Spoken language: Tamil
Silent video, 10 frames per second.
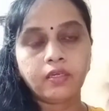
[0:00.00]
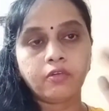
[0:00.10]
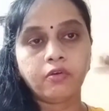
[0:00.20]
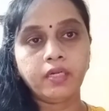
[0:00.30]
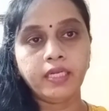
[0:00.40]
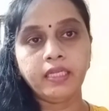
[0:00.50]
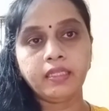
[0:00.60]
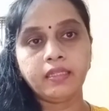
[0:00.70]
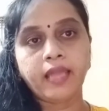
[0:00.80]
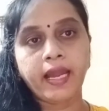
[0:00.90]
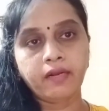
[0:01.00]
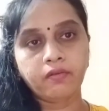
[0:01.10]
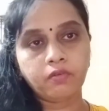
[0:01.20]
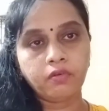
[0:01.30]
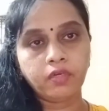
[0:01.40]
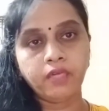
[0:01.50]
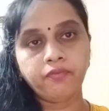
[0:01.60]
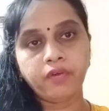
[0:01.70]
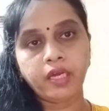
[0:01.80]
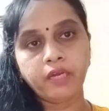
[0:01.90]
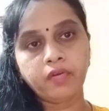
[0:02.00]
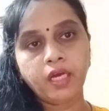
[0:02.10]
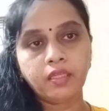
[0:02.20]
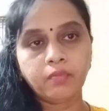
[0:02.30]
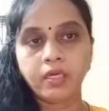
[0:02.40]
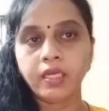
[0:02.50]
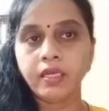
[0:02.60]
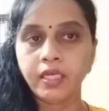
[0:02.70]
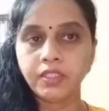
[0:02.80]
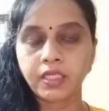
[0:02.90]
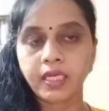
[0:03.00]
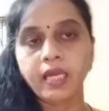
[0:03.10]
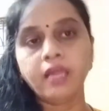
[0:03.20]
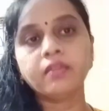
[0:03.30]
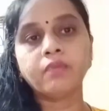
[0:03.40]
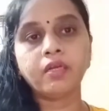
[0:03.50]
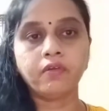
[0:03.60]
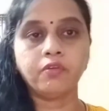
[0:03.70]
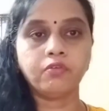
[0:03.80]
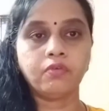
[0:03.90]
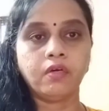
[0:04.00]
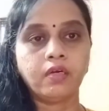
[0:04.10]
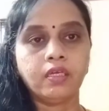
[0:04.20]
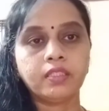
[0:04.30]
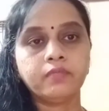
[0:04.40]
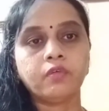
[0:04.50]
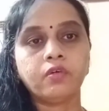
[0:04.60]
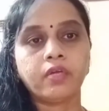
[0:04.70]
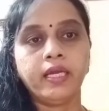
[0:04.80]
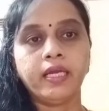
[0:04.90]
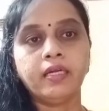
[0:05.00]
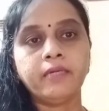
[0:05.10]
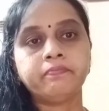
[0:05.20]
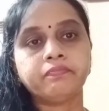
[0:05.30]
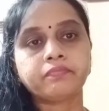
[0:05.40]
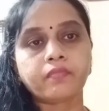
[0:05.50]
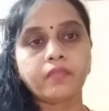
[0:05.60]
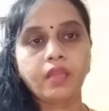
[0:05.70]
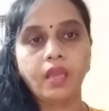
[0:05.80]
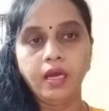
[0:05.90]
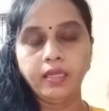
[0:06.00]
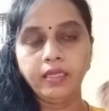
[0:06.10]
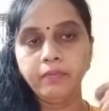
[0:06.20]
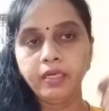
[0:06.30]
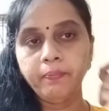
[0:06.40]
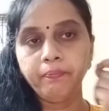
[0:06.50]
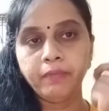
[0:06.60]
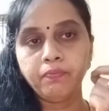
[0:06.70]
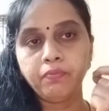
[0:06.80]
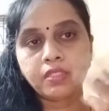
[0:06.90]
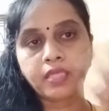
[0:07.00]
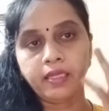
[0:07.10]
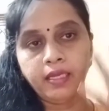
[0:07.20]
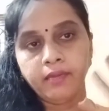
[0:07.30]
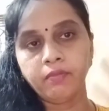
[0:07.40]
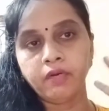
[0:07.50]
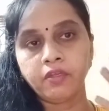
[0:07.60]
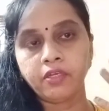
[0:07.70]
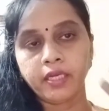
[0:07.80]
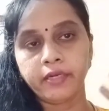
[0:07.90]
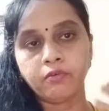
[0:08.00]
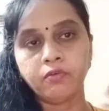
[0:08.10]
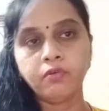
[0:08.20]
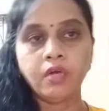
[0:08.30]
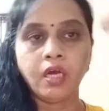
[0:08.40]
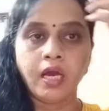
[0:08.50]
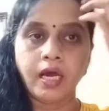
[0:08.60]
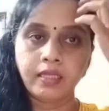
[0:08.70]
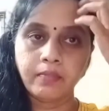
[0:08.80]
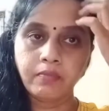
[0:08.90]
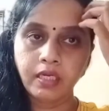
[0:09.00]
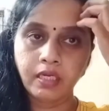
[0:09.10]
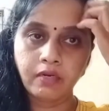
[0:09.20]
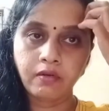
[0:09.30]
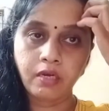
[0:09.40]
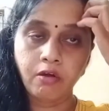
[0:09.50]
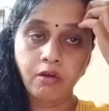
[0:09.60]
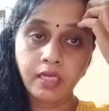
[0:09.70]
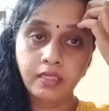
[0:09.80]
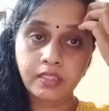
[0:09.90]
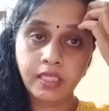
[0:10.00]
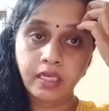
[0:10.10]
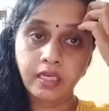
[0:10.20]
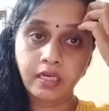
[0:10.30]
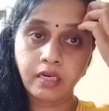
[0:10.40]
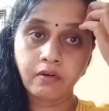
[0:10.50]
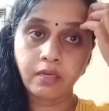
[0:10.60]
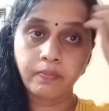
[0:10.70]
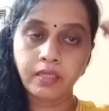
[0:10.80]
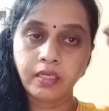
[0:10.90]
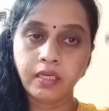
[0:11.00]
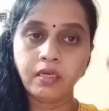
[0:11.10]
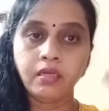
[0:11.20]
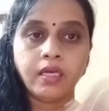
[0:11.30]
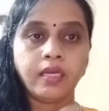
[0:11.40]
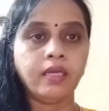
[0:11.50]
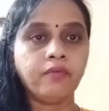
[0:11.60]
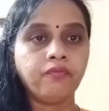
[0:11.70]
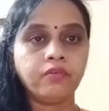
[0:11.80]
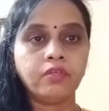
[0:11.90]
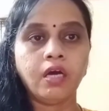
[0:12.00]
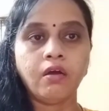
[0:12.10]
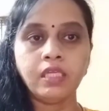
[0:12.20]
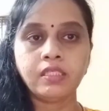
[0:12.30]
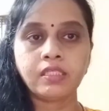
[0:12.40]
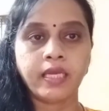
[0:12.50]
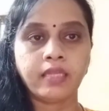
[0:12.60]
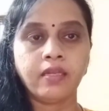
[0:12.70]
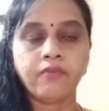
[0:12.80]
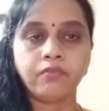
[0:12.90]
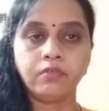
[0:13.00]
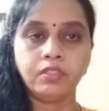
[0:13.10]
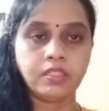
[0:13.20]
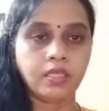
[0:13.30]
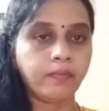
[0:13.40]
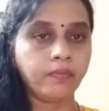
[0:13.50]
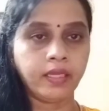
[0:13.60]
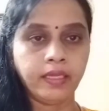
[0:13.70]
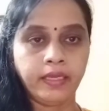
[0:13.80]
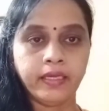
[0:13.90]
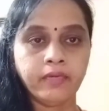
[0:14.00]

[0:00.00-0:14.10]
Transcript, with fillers: டுவெண்ட்டி தே டுவெண்ட்டி ஃபைவ் அந்த மாதிரி ஏஜுக்கே அந்த மாதிரி வந்துடும் அவங்களுக்கு ஓகேங்களா அதே மாதிரி பிம்பிள்ஸ் அதிகமாக வந்துகிட்டே இருக்கும் அந்த மாதிரி இருக்கிறவங்க ஆயில் ஸ்கின் இருக்கிறவங்களுக்கு பார்த்திங்கன்னா நிறைய ஃபுட்டு ஆயில் சேர்த்துன ஃபுட்டு சாப்பிடாதீங்க